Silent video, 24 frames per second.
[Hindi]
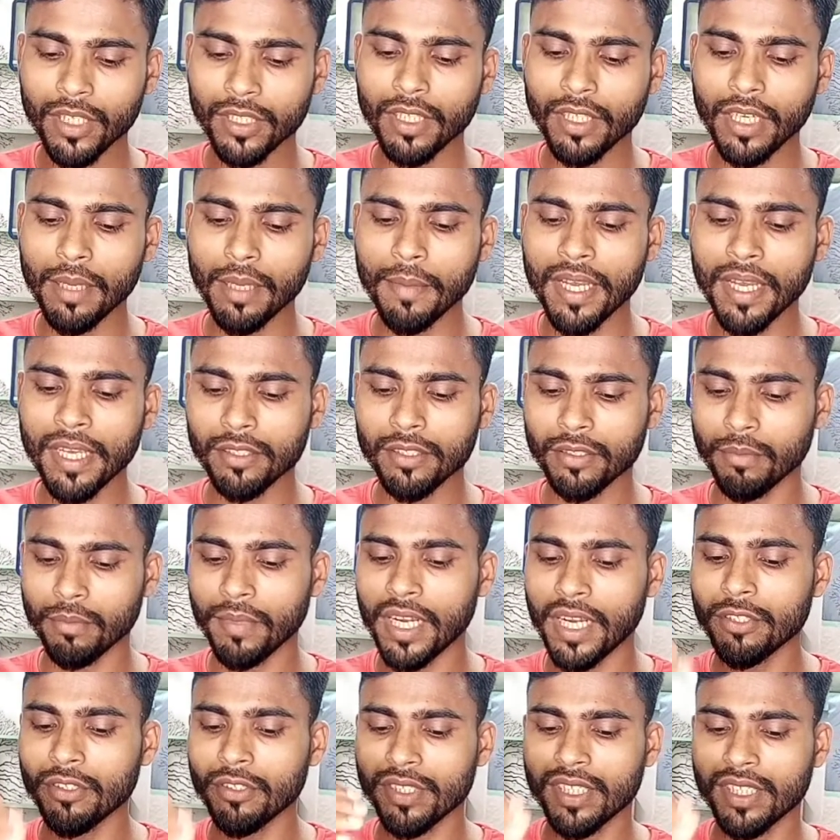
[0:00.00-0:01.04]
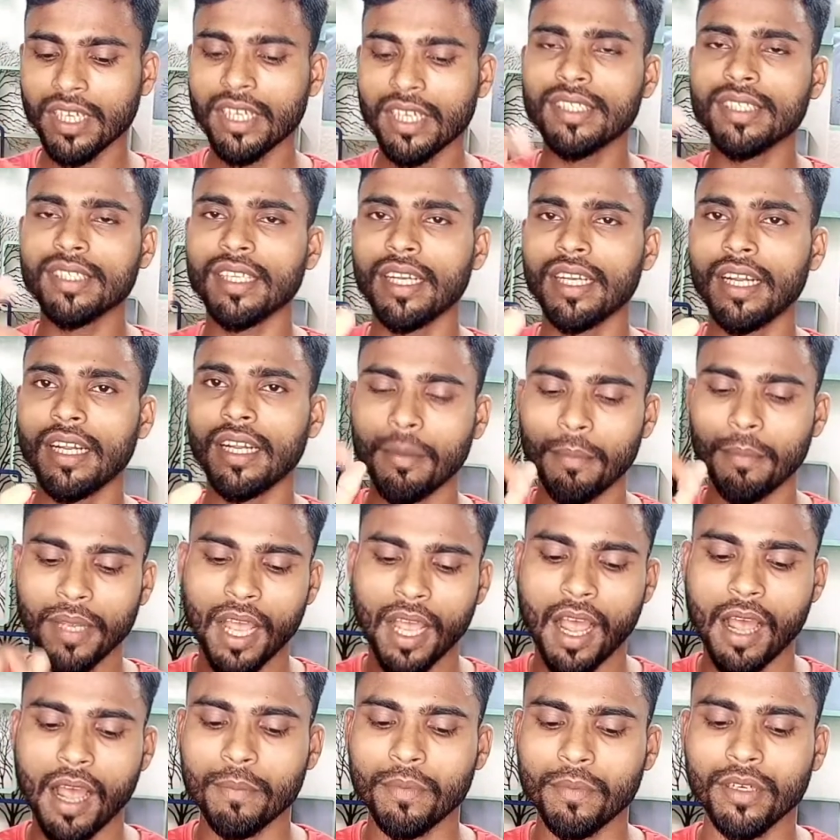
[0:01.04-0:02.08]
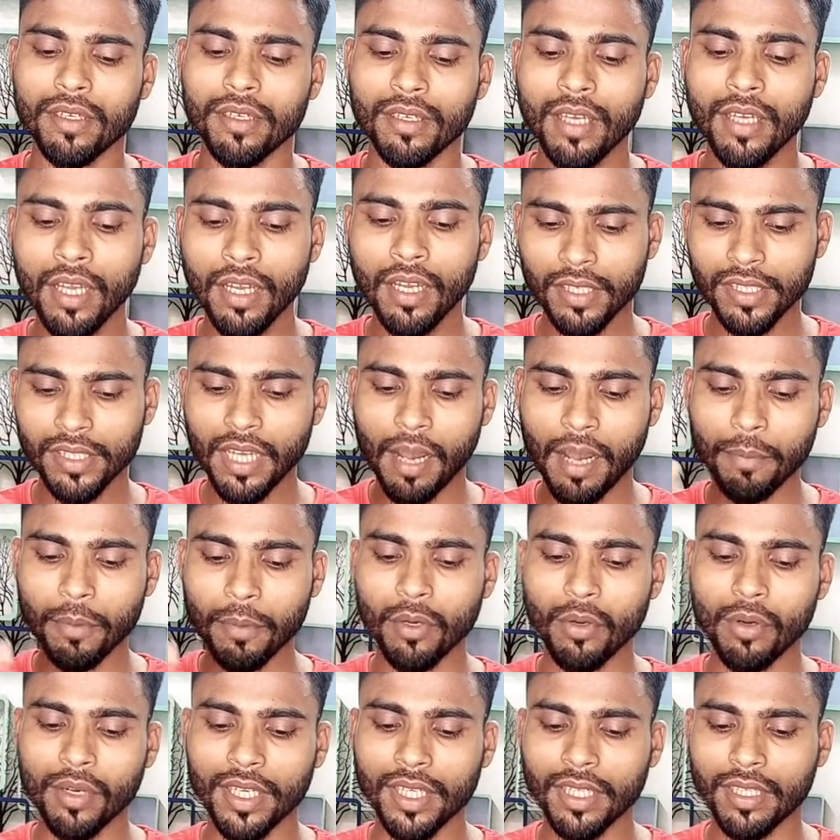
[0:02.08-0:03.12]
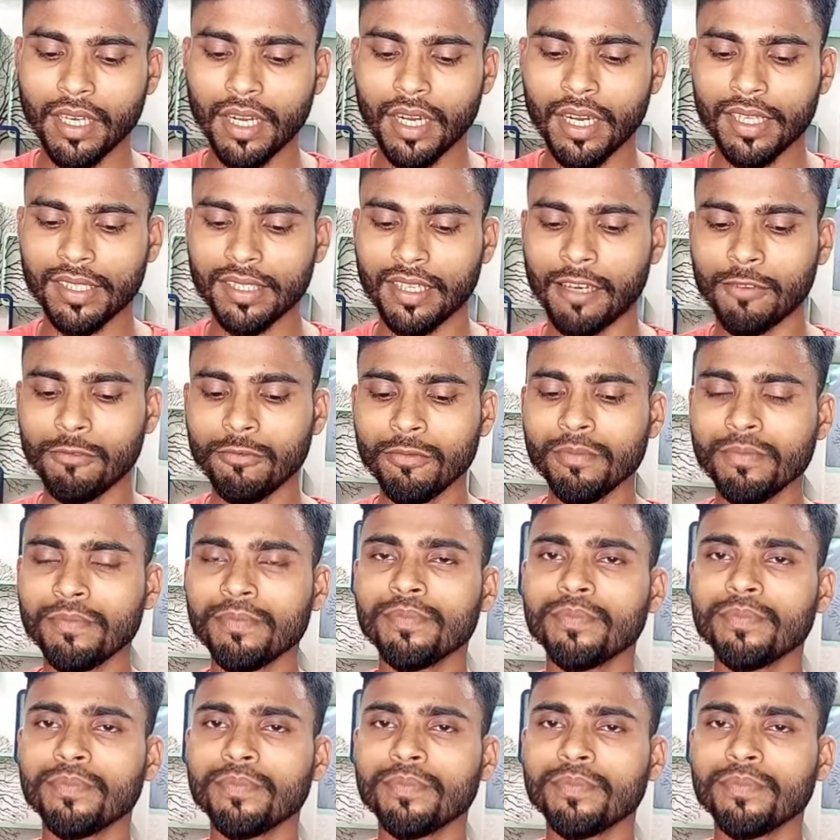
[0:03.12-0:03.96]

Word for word: चलिए मैं मेरा जो सेकंड चैनल है मैं अपलोड यहाँ पर लॉगिन कर लेता हूँ